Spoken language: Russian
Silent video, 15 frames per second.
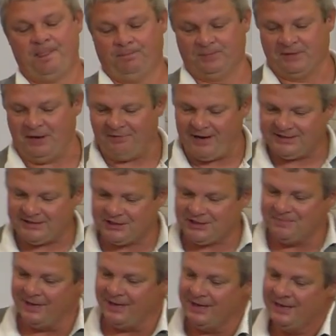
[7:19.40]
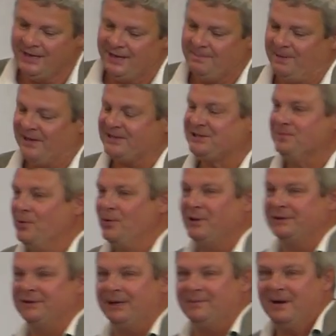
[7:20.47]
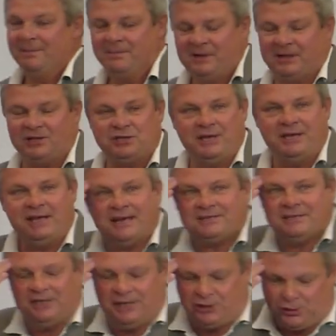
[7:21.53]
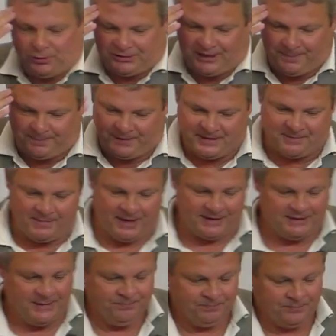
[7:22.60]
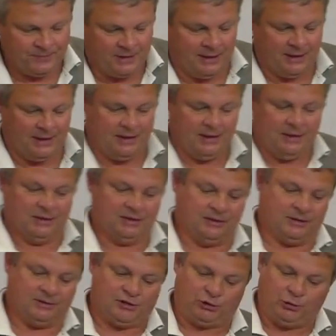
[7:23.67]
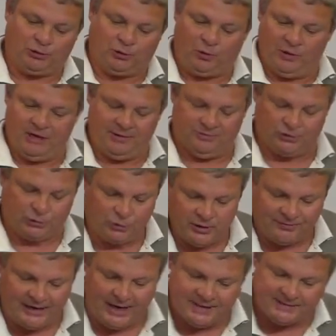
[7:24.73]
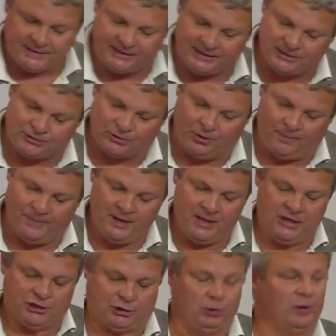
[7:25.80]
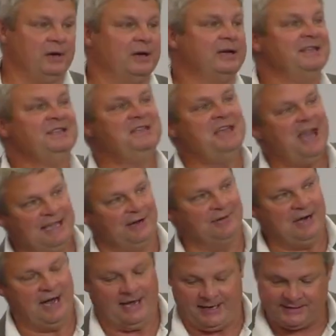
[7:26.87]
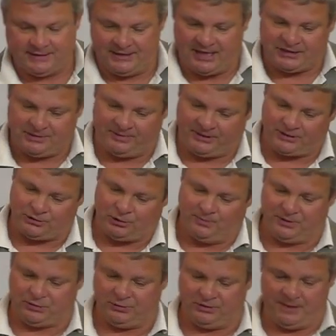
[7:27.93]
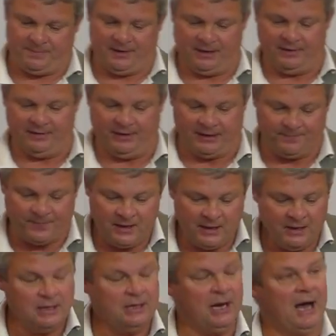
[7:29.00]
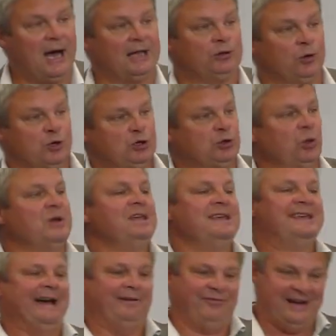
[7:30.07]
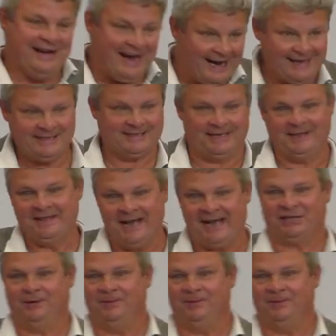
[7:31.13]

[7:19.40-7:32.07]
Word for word: Давайте же мы посмотрим. Мы должны ясно и четко понимать, э, э, что, такое, что является Христом. Что не является нашим Христом, мы сегодня поговорим. А то, что является нашим